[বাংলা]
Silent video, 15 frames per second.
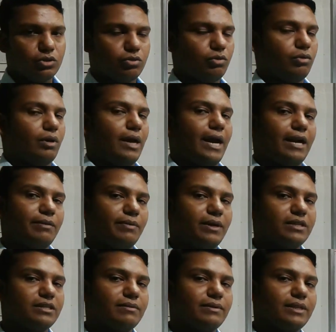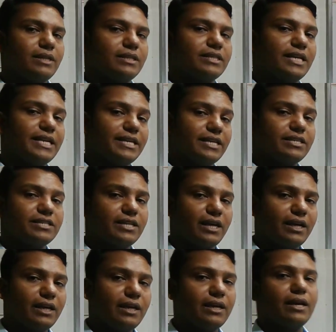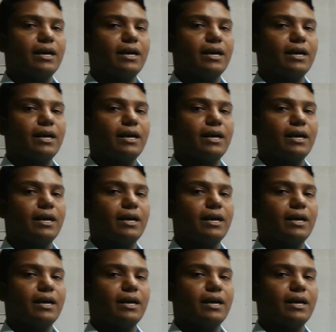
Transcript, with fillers: সো অ্যাট ফার্স্ট আমাদের সেন্টেন্সটাকে